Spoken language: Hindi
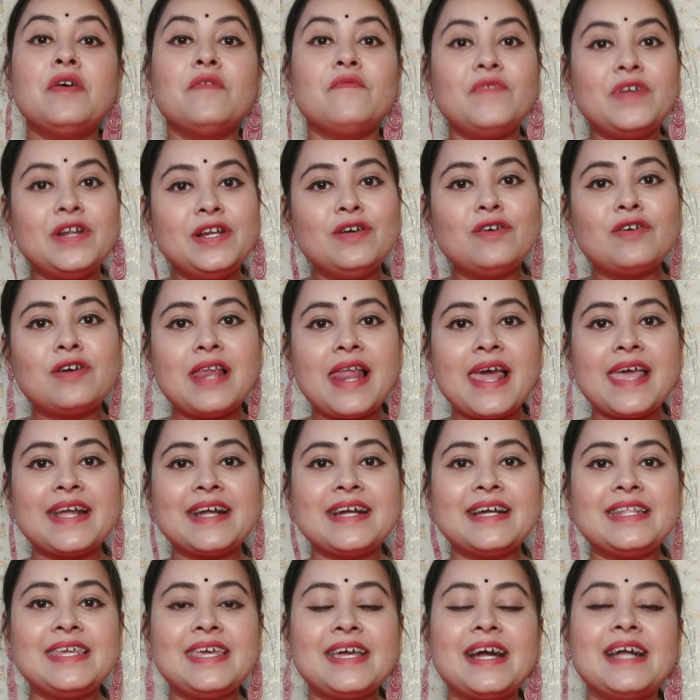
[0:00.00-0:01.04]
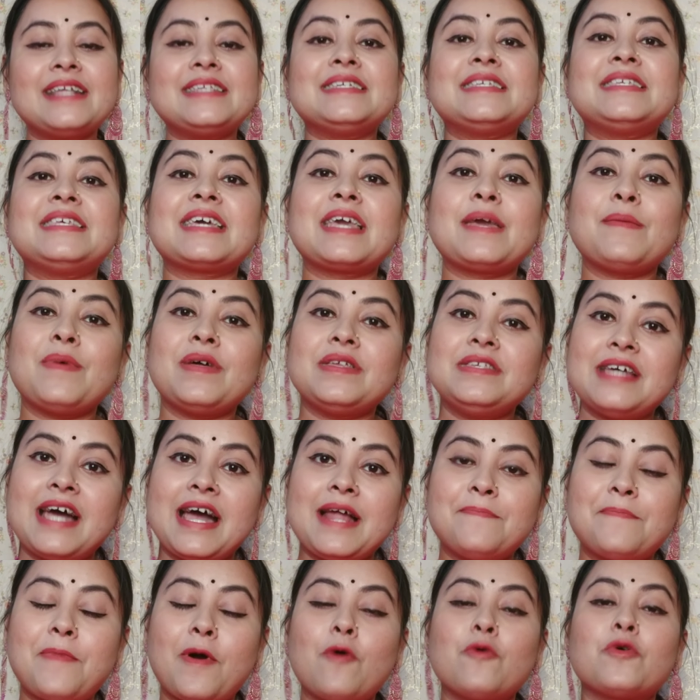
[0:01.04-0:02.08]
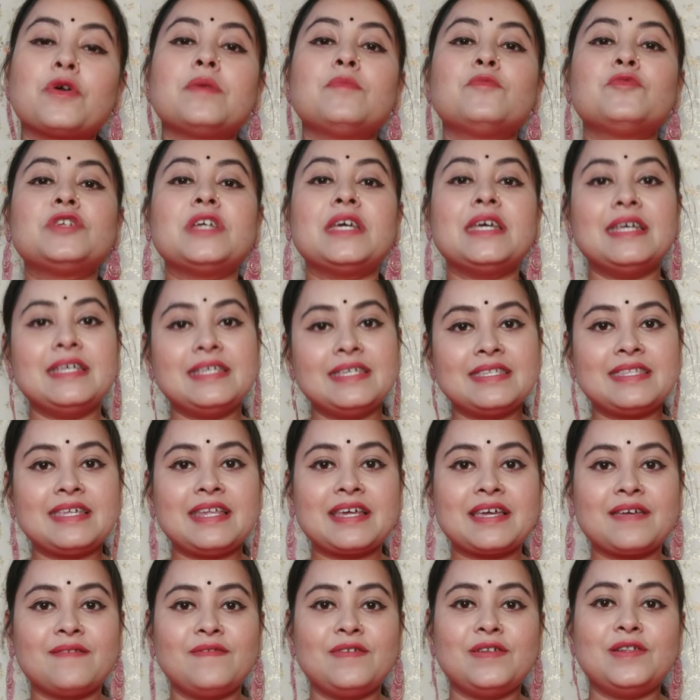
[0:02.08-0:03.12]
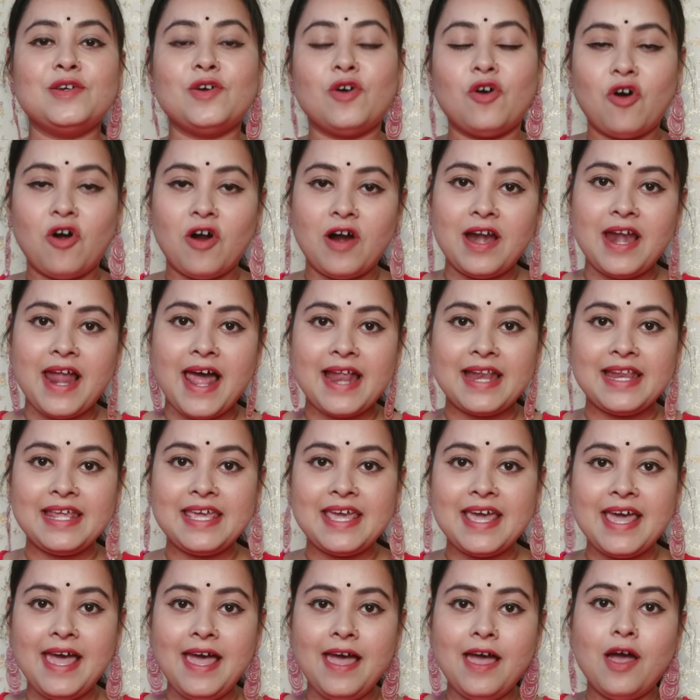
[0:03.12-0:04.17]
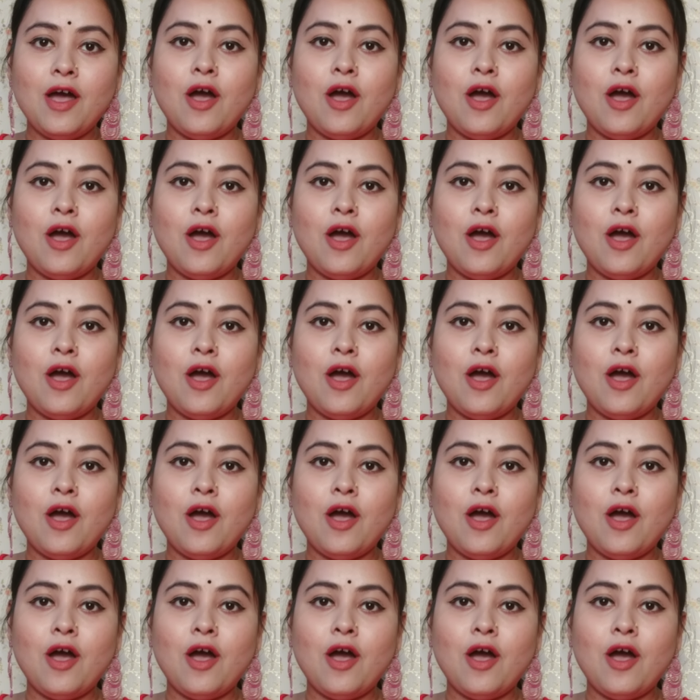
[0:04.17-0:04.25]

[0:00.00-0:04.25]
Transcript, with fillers: वीडियो को लाइक करिएगा जिससे कि मैं जान पाऊँ कि मुझे इसी तरह की वीडियो और लानी है